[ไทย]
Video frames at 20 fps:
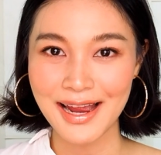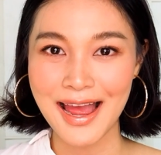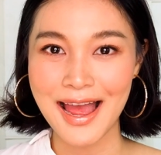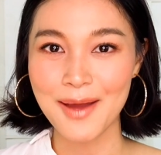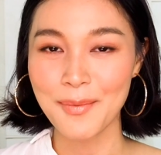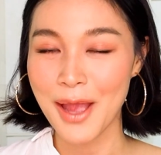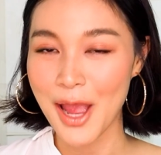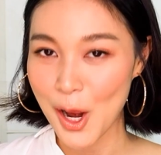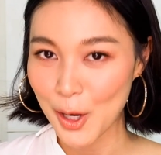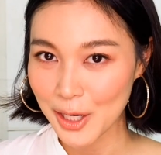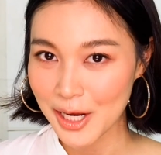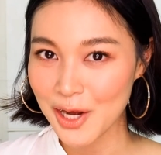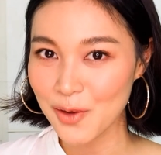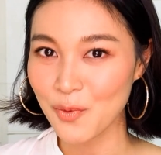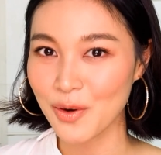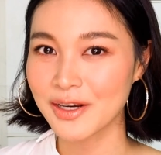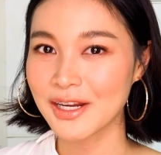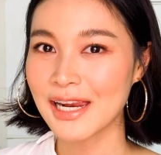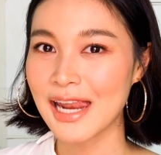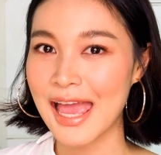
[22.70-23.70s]
าแพรีน
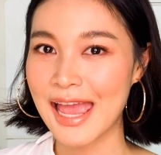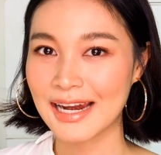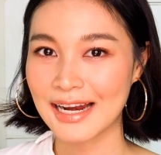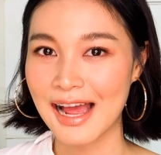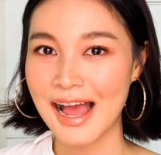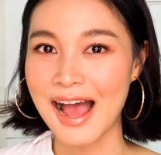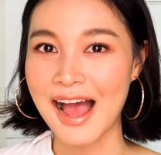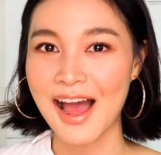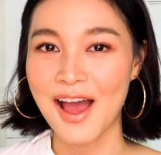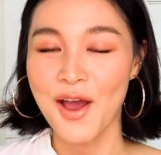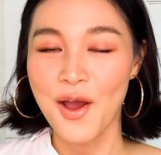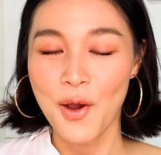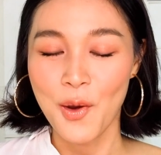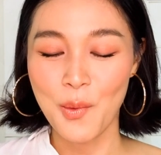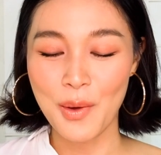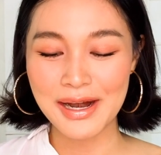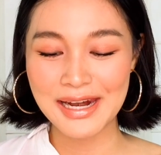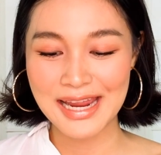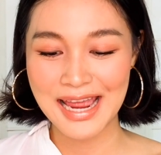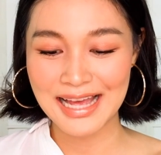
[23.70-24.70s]
วันเดอร์แลนด์ค่ะ
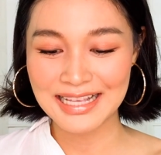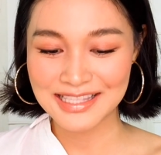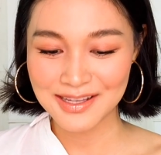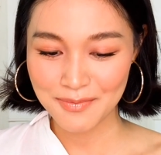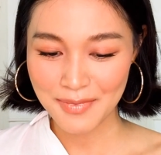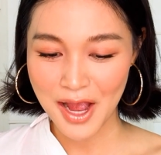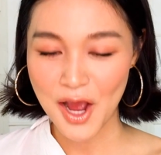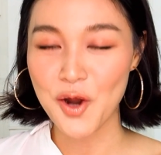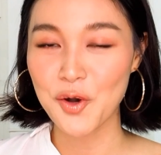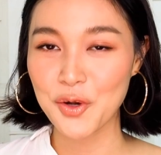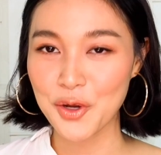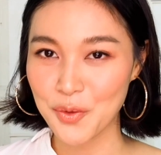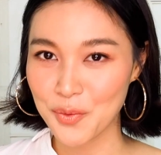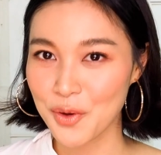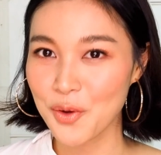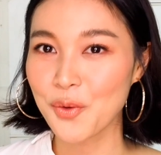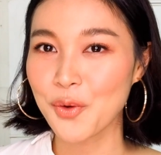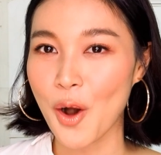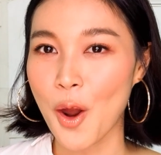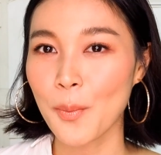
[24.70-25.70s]
วันนี้จะมารี
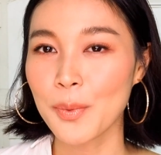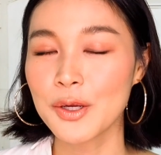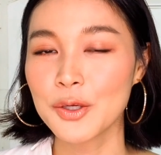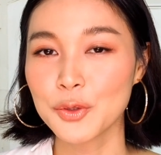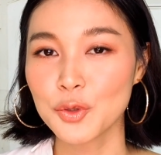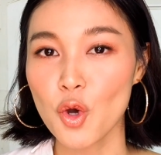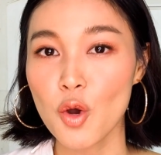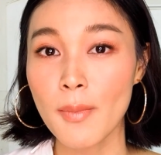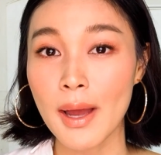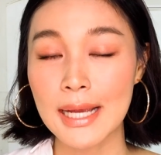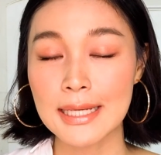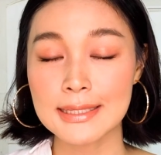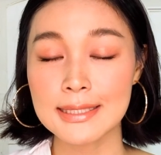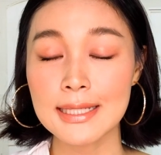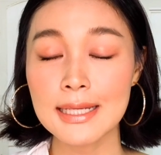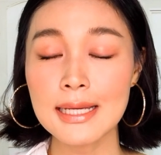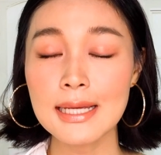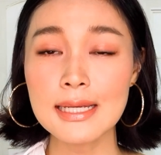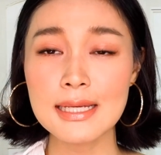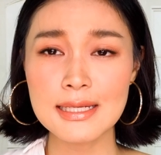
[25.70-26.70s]
วิวรองพื้นตัวใหม่
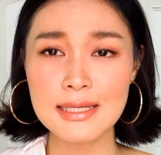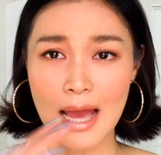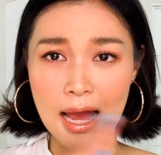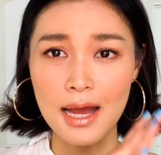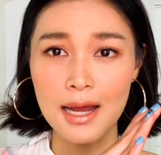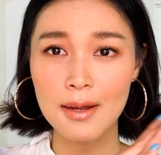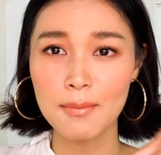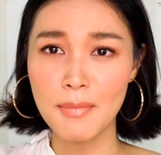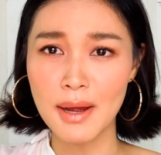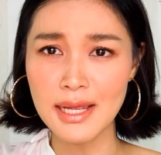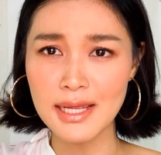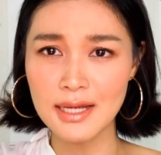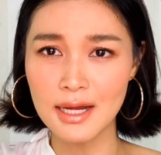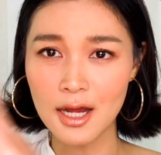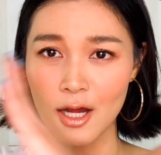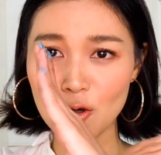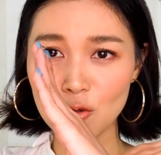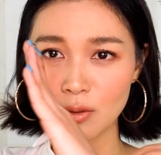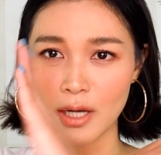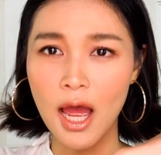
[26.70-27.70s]
ที่ยังไม่
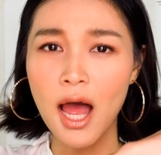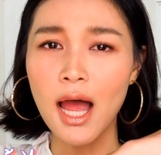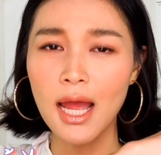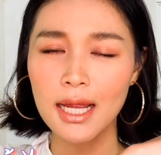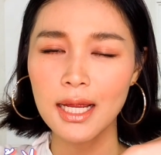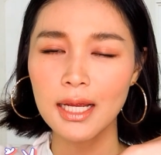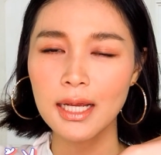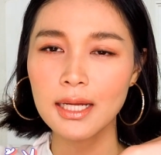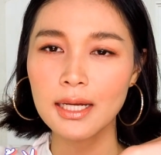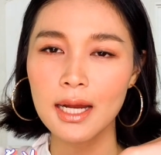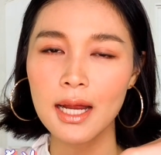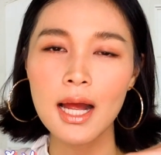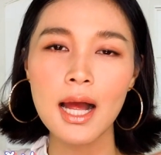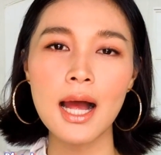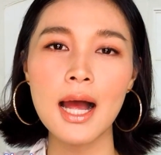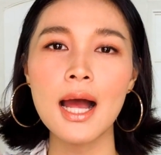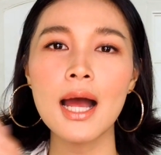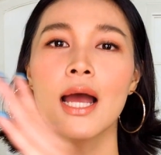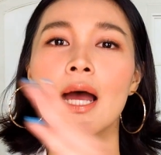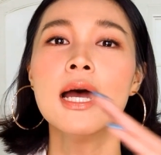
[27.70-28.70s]
เข้าไทยนะ
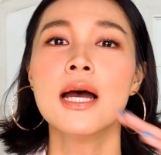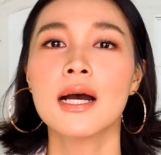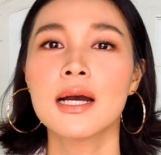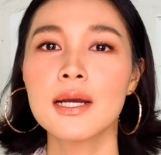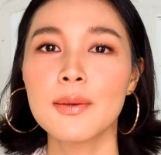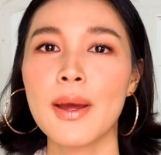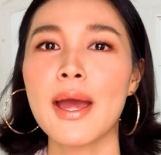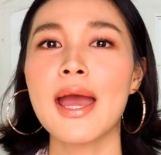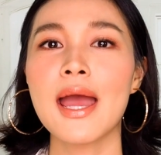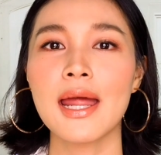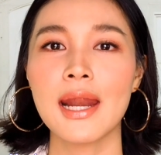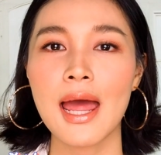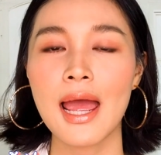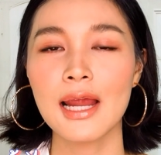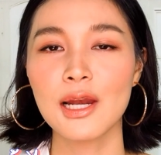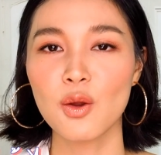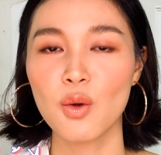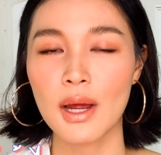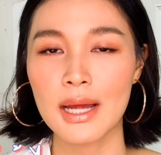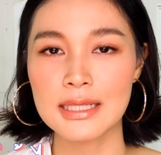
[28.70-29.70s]
คะ คือแพรถ่าย
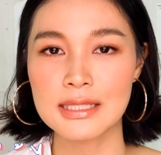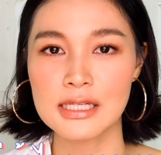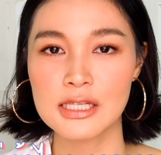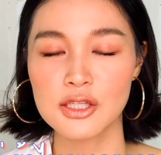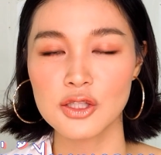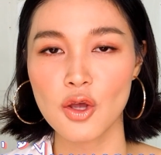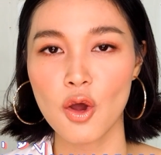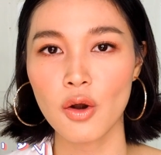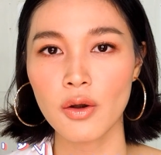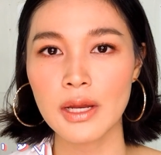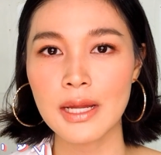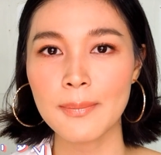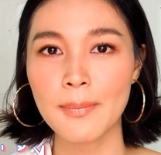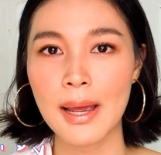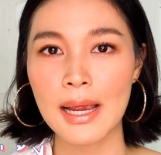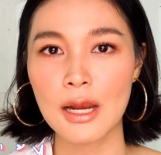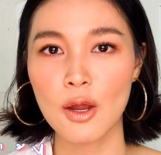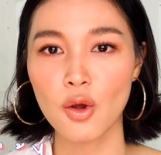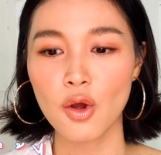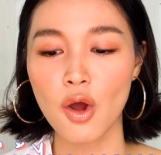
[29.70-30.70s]
ลง IG Story ไป
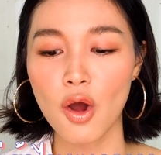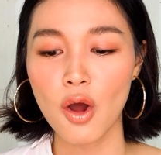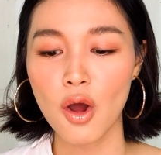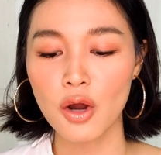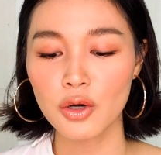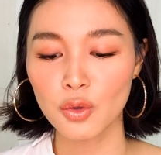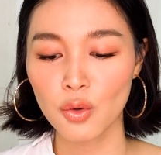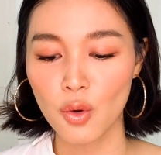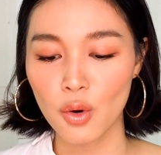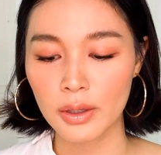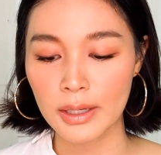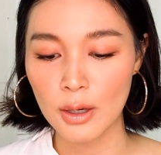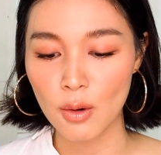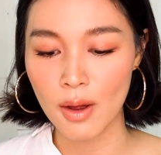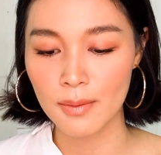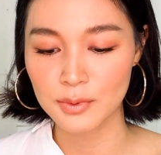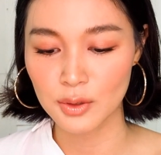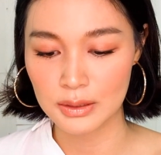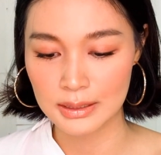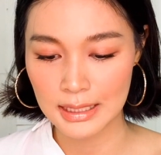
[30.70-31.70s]
แล้วก็ทุกคนให้ค
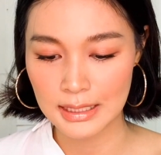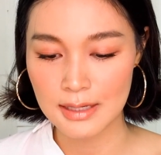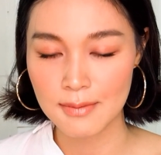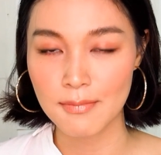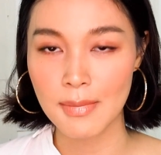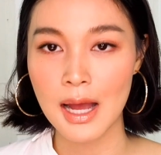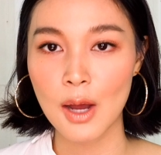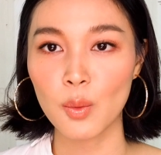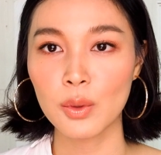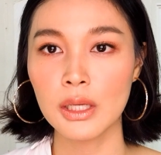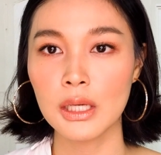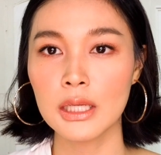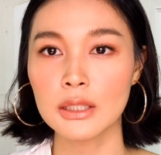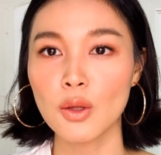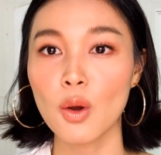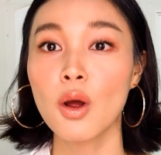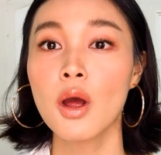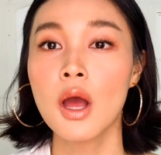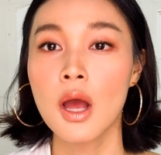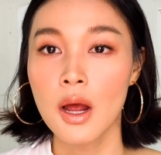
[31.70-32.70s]
วามสนใจเยอะมาก วันนี้เลย
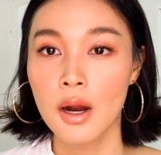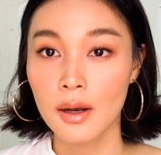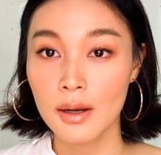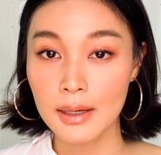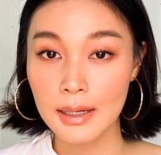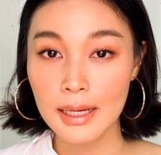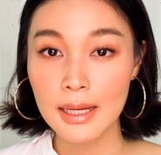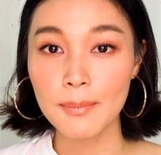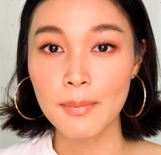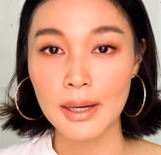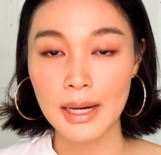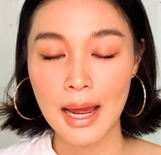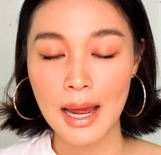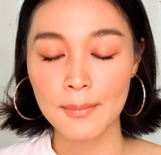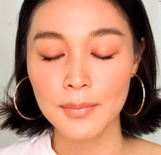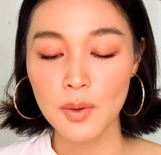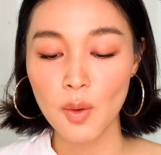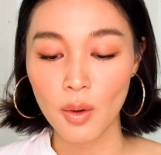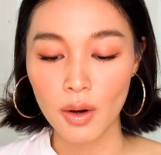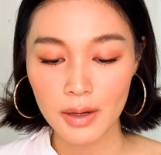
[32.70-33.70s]
ต้องรีบมาทำ
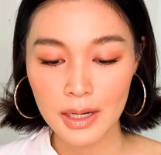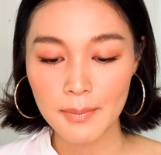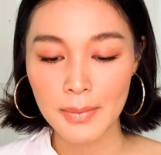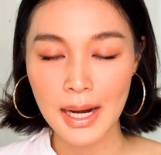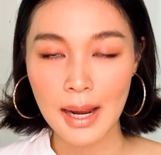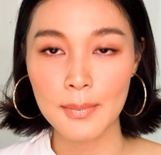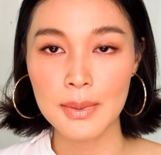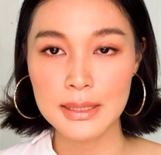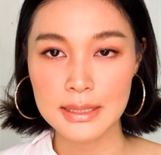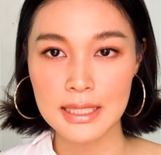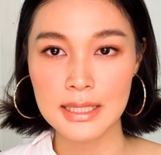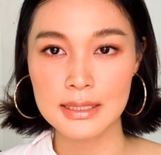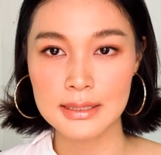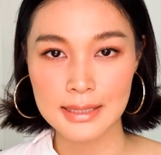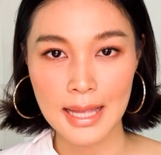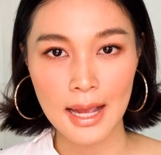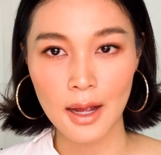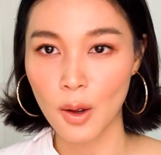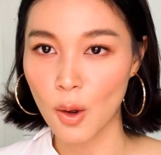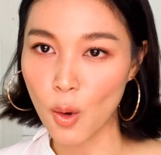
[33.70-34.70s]
ต้องบอกว่ารีบมาทำจริงๆ แซ
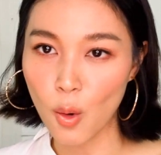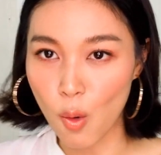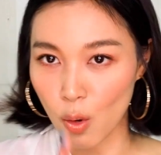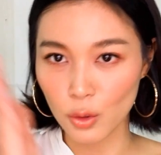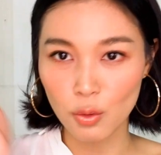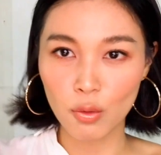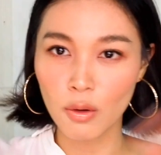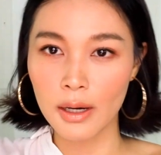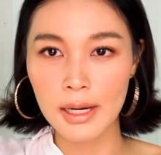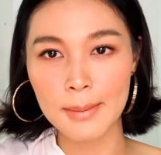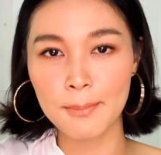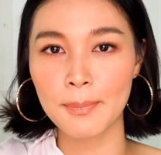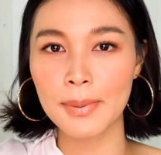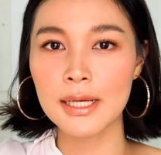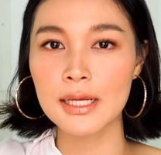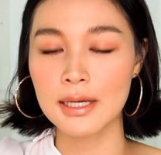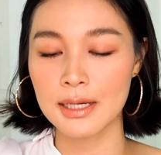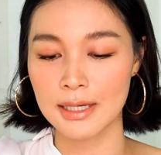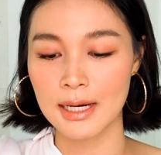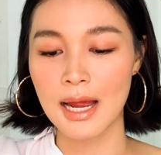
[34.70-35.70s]
งโค้งทุกคลิปไป
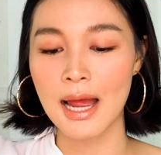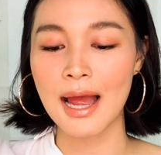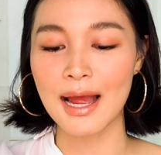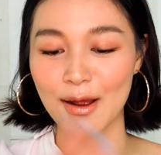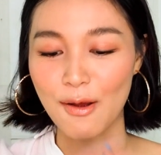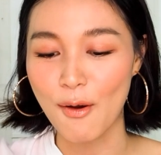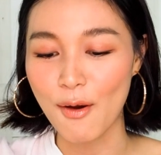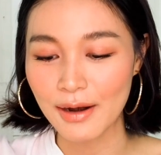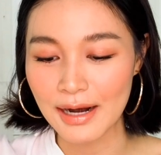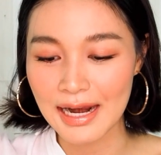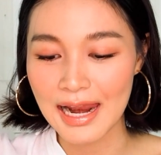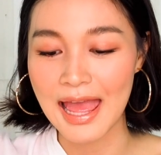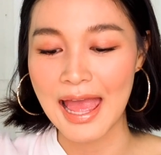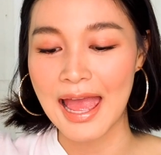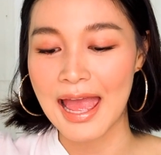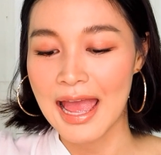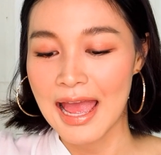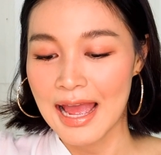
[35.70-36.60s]
เลยนะคะก็นั่นแหละ